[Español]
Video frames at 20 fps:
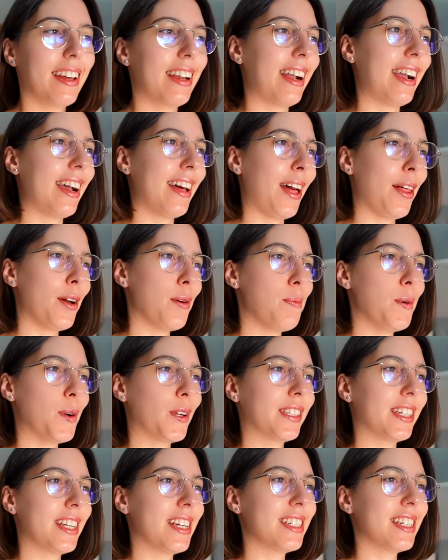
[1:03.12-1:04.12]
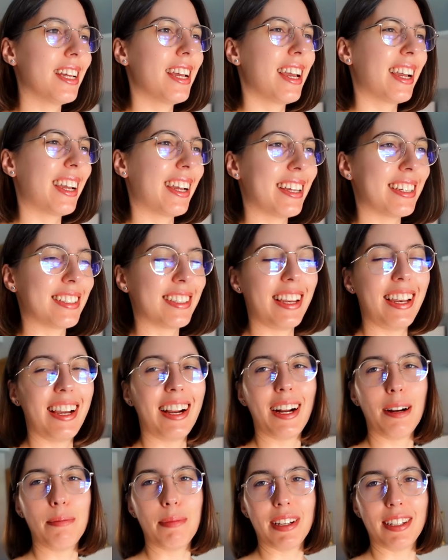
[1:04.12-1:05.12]
cada dos por tres que esté la
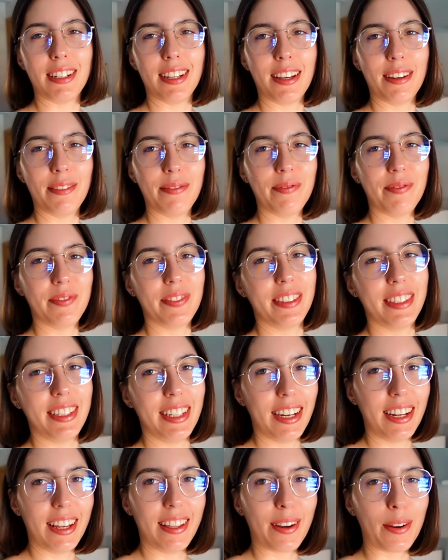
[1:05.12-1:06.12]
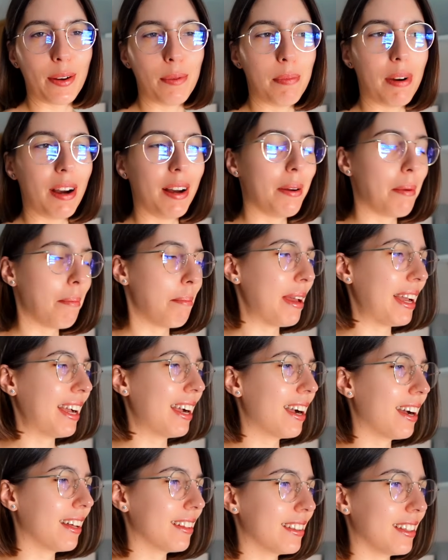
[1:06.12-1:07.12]
cama así, llena de ropa. Me
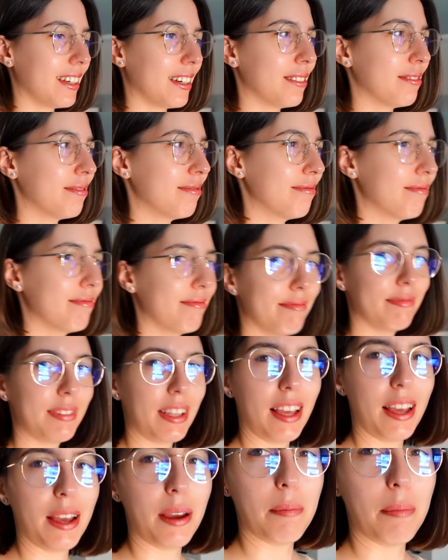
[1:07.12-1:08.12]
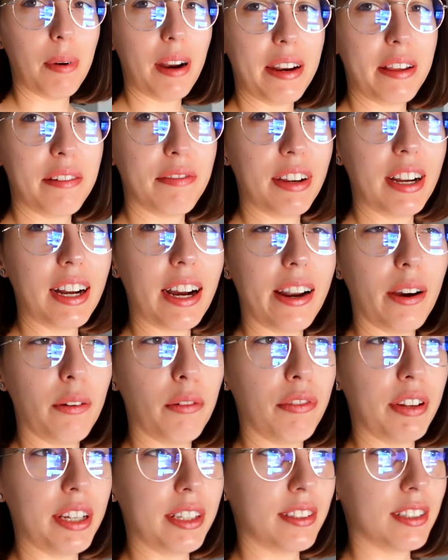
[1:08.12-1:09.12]
encanta planificar
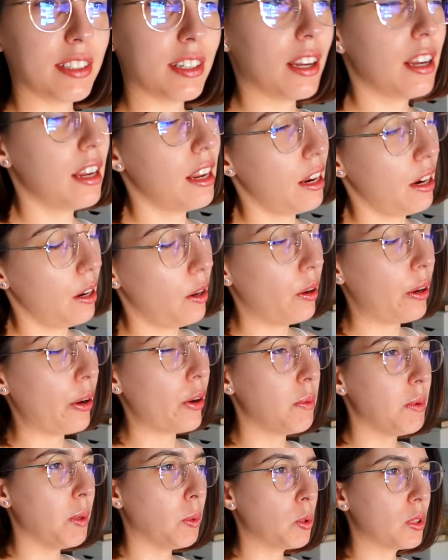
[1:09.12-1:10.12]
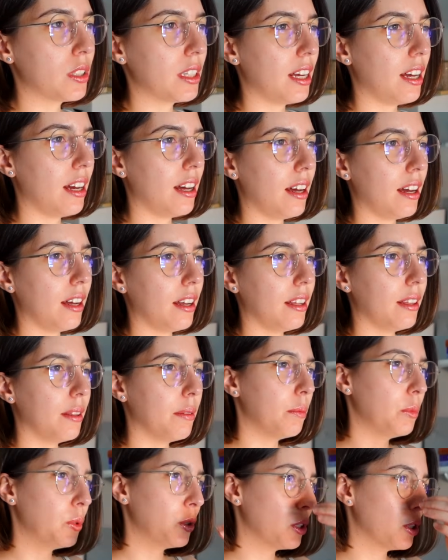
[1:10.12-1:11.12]
outfits. Lo que no me gusta
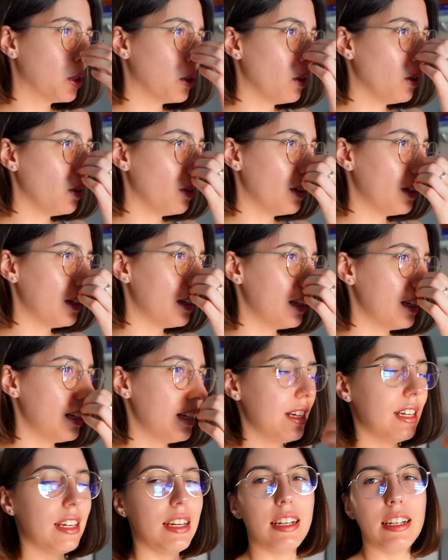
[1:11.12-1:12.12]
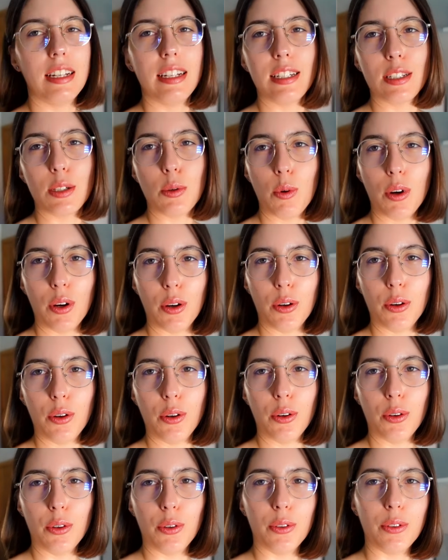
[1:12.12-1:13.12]
mucho es
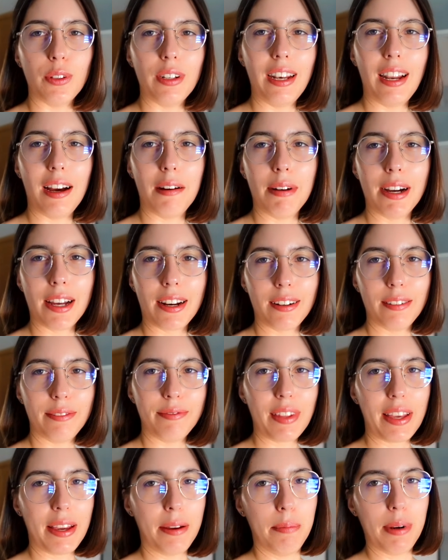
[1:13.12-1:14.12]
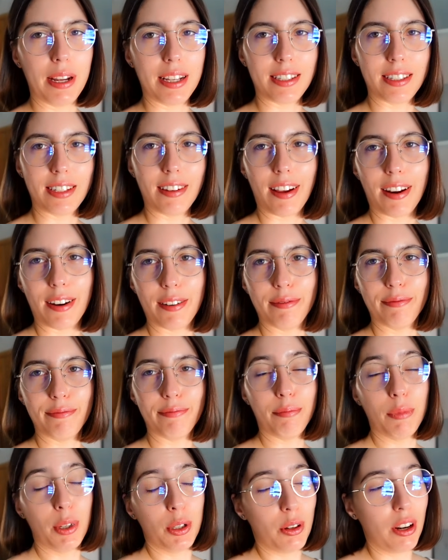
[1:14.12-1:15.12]
luego lavar y planchar.
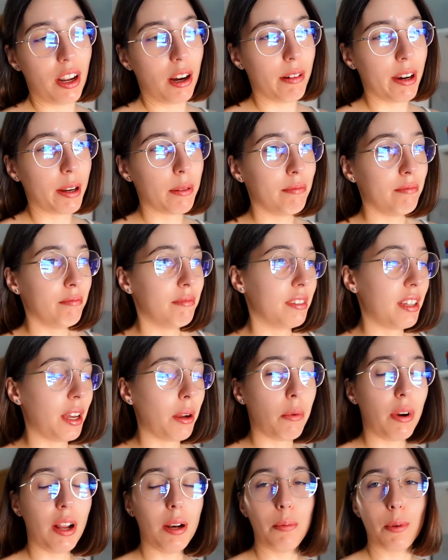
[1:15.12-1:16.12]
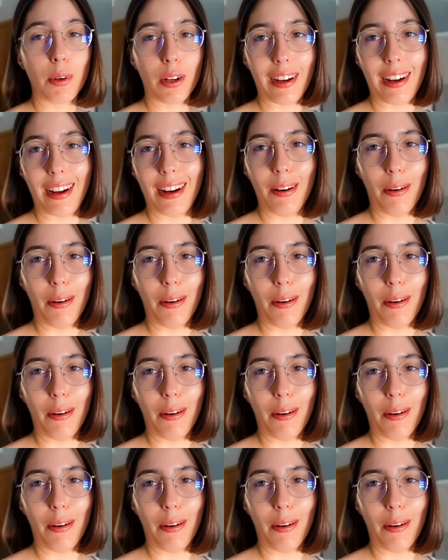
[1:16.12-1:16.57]
Bueno, lavar da igual porque